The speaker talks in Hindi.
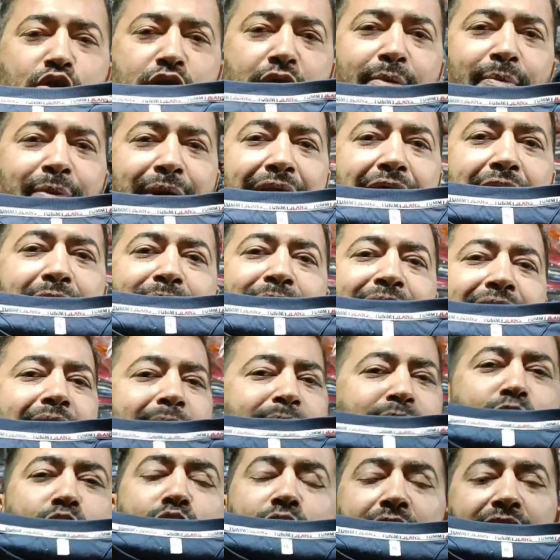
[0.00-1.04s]
चीज़ों का ब्रांड बिल
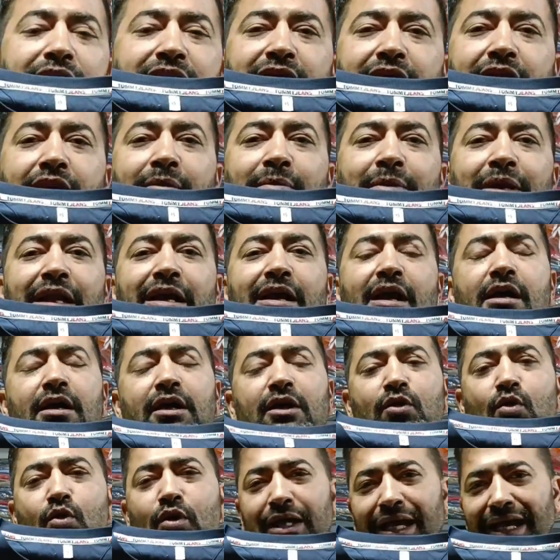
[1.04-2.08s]
आपको कहीं से नहीं मिलेगा
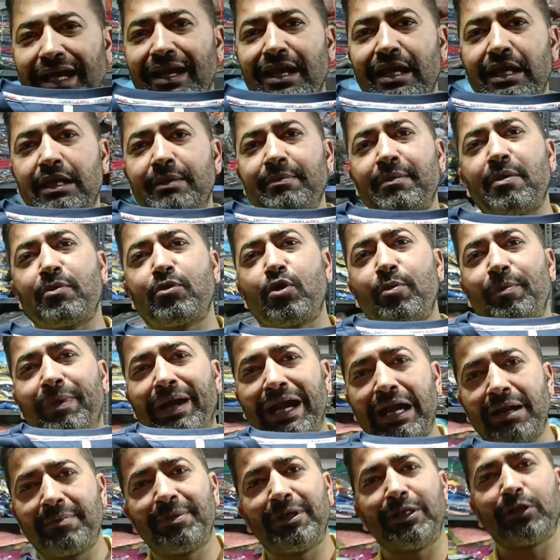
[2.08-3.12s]
अगर कोई कह रहा है कि मैं आपको
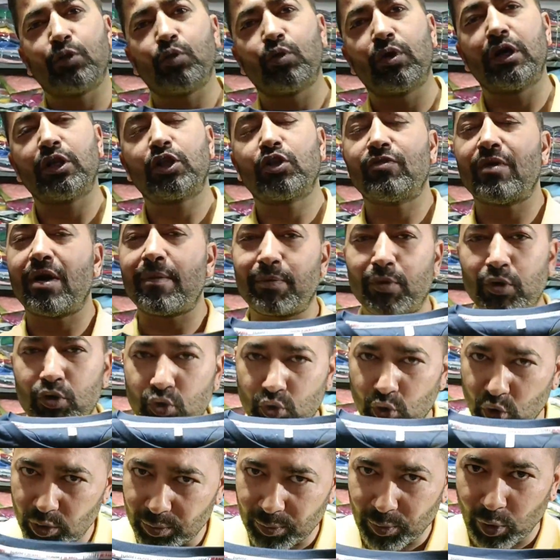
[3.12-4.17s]
ब्रांड बिल दूंगा तो वो
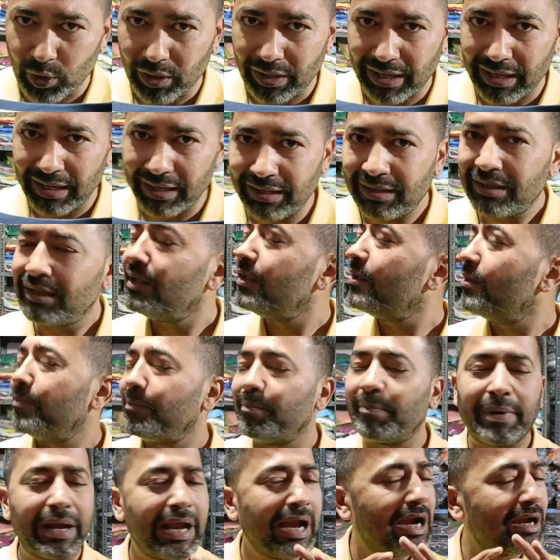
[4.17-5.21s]
आपको झूठ बोल रहा
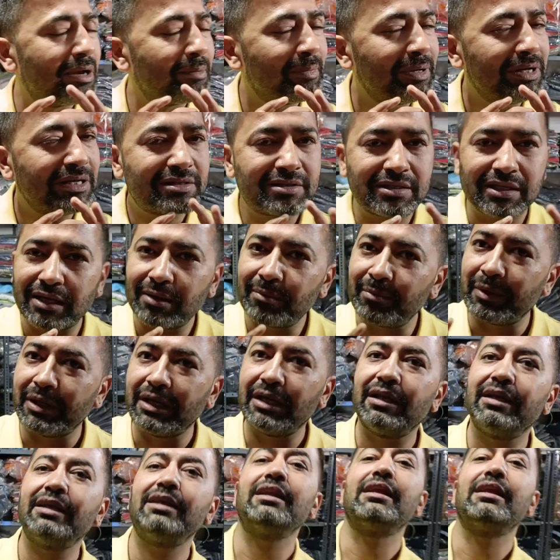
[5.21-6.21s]
है ब्रांड बिल सर मिल